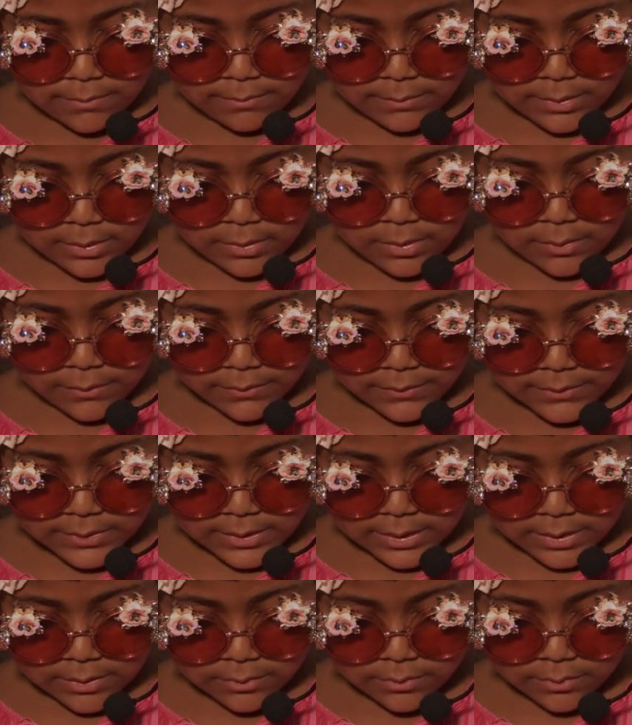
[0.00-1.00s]

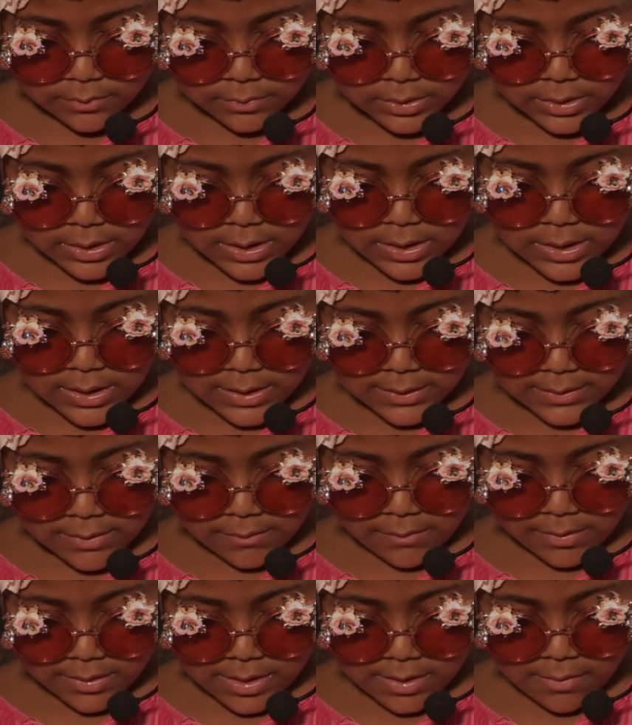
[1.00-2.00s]

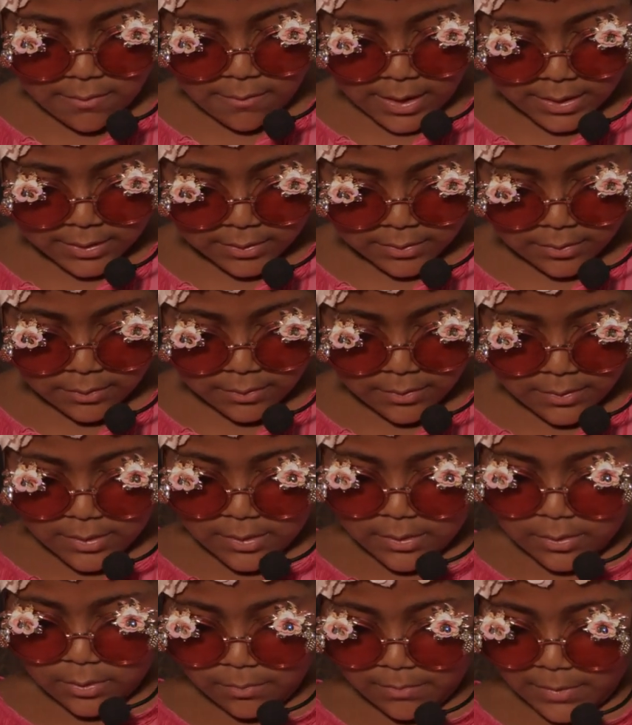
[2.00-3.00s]
1954,
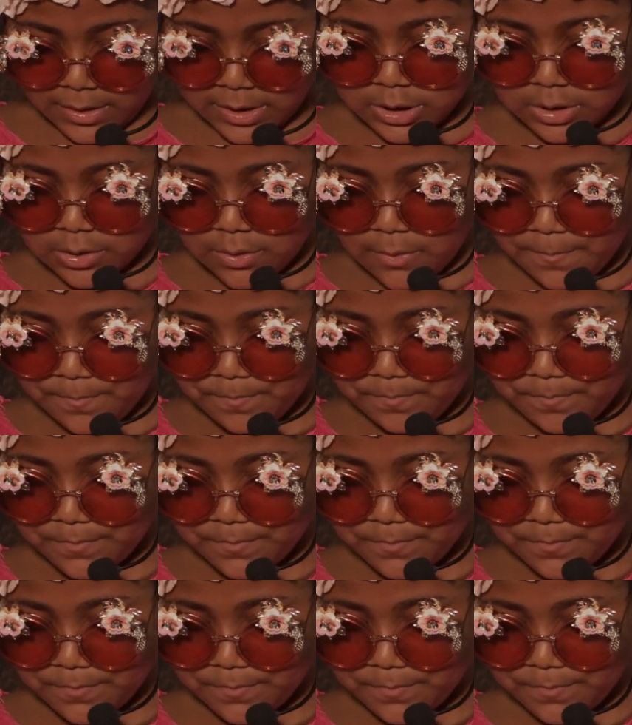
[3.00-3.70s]
no México.